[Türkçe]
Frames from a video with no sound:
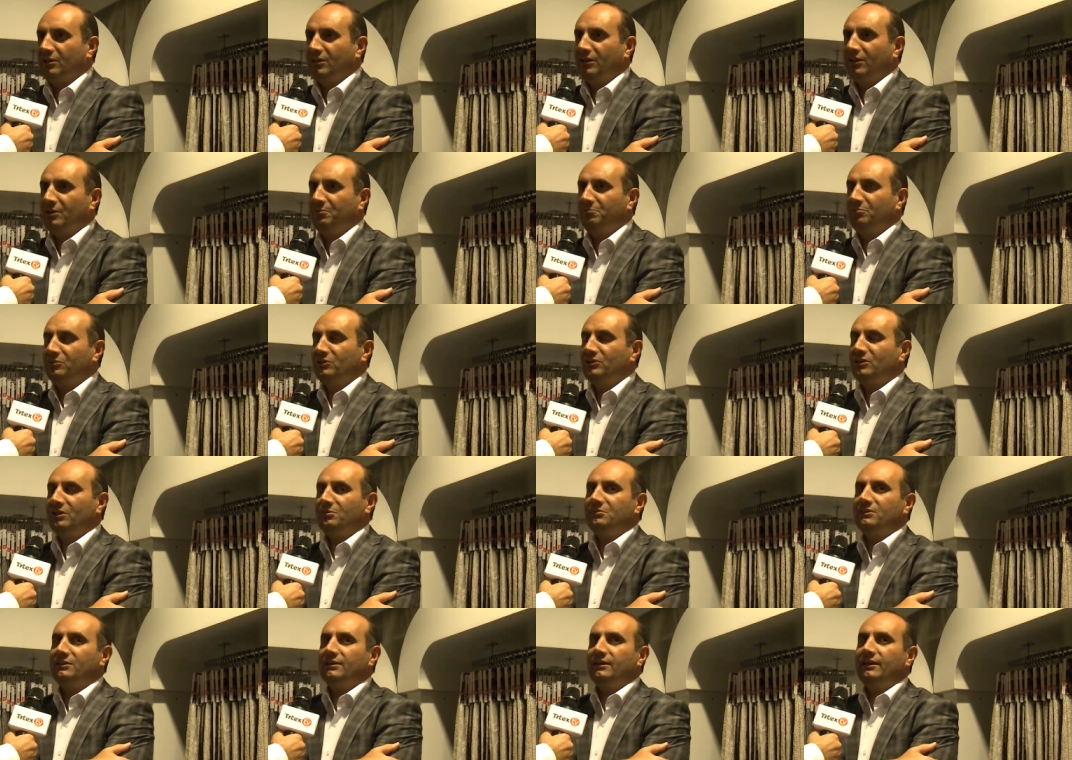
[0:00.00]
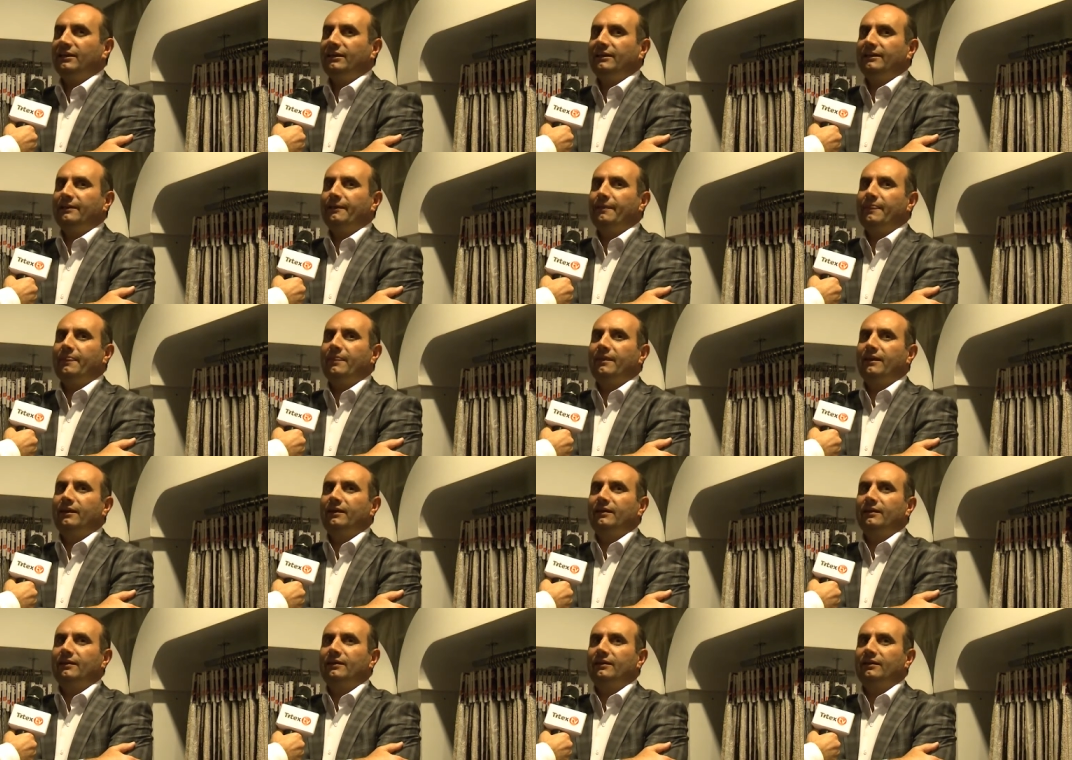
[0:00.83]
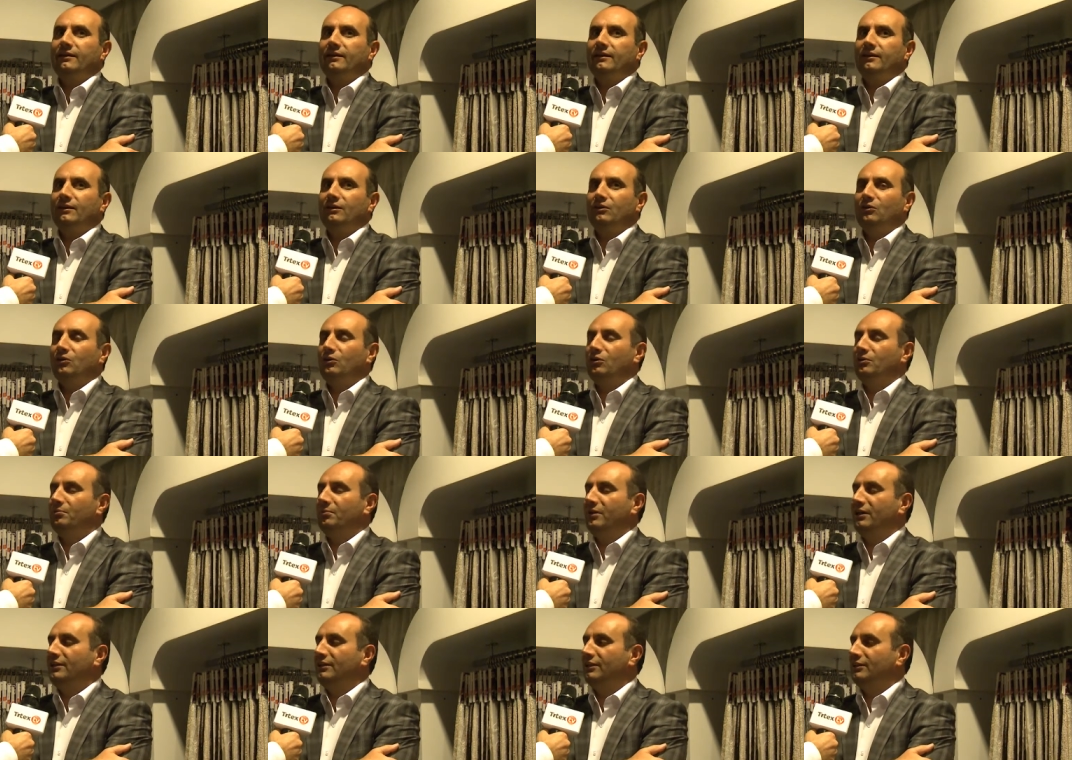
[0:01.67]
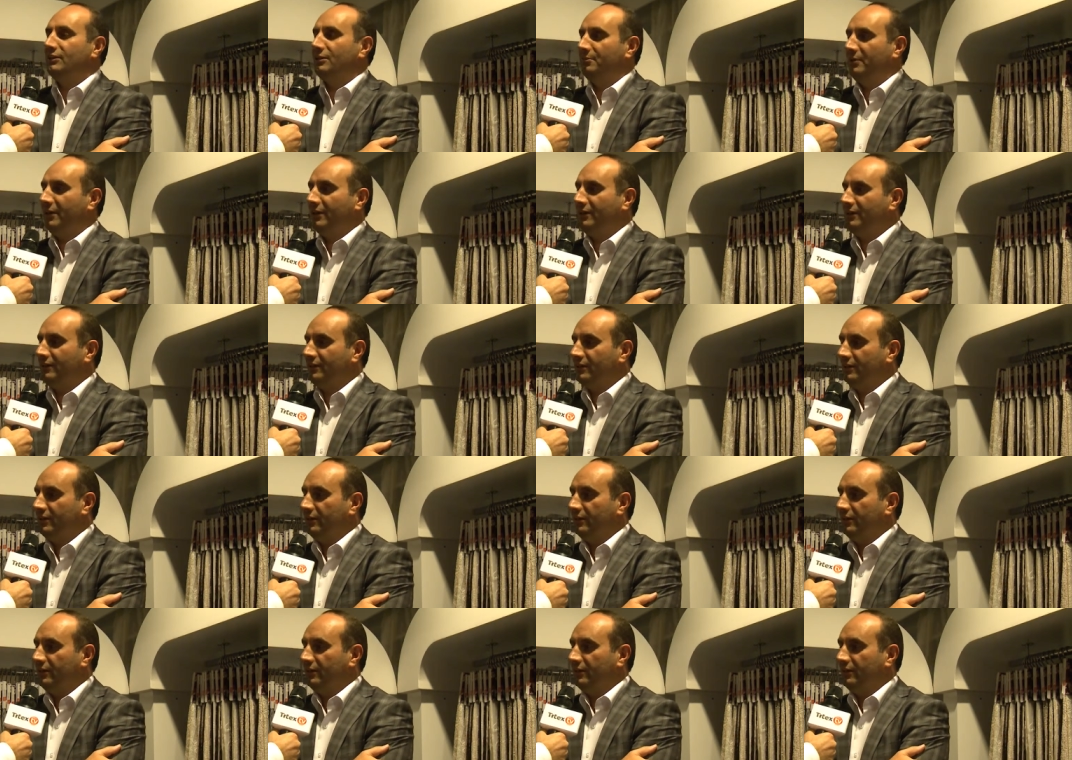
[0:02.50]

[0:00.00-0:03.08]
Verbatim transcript: Hep bir gemide e, olma ne demek?